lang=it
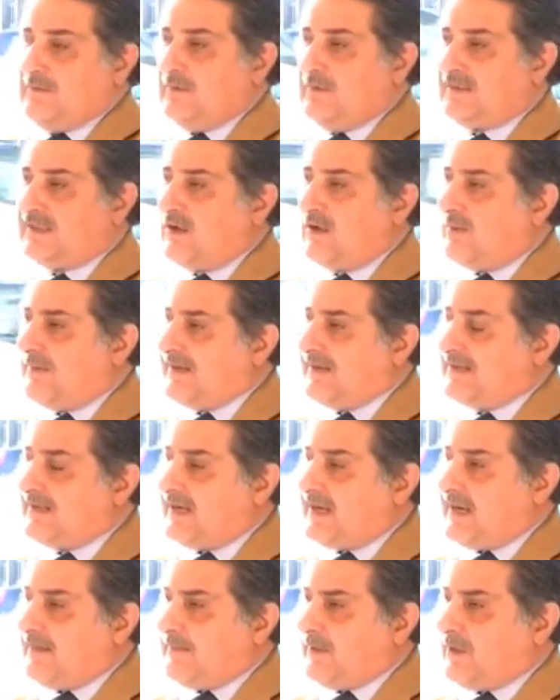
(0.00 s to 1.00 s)
possiamo
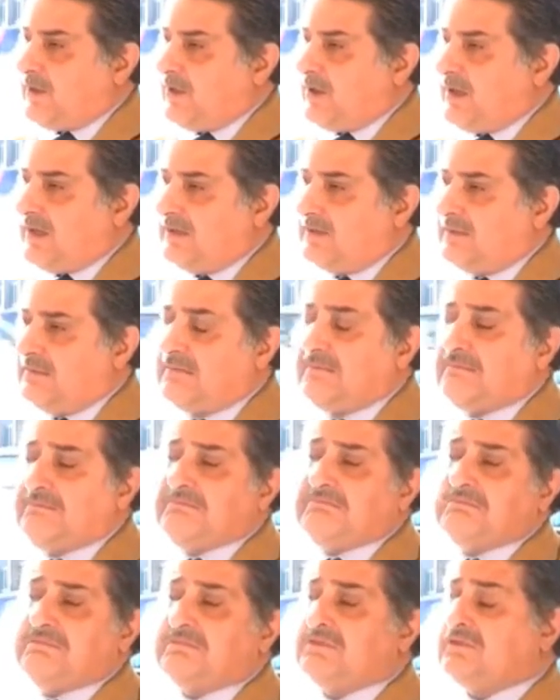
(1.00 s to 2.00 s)
prendere la parola
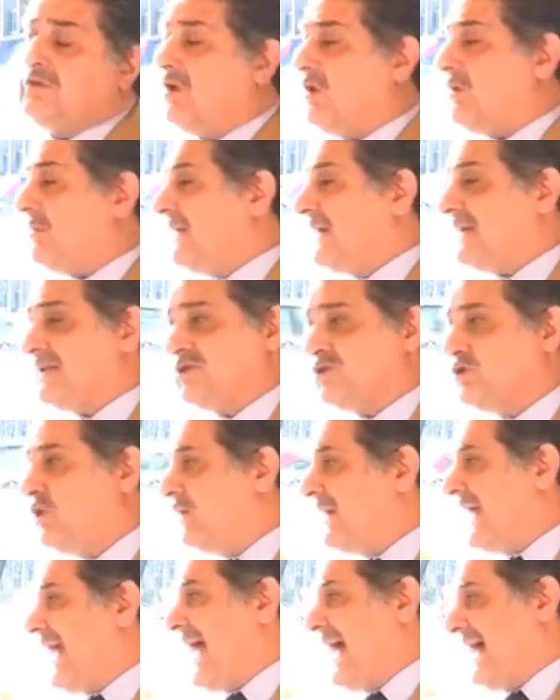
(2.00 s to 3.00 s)
solo per
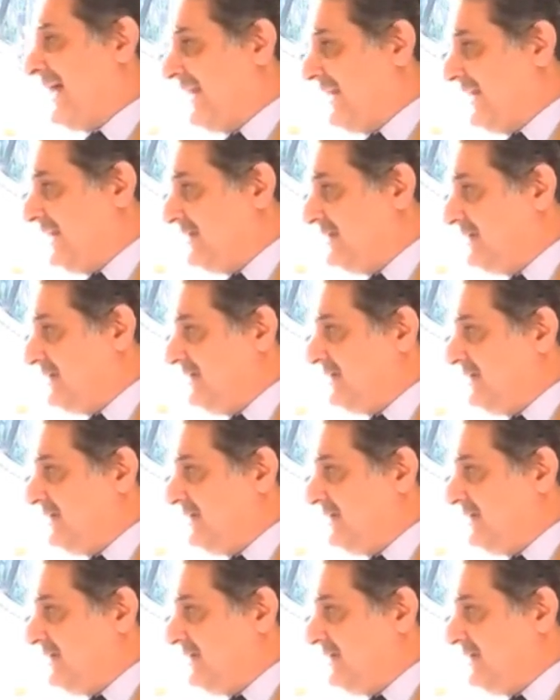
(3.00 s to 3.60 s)
donare,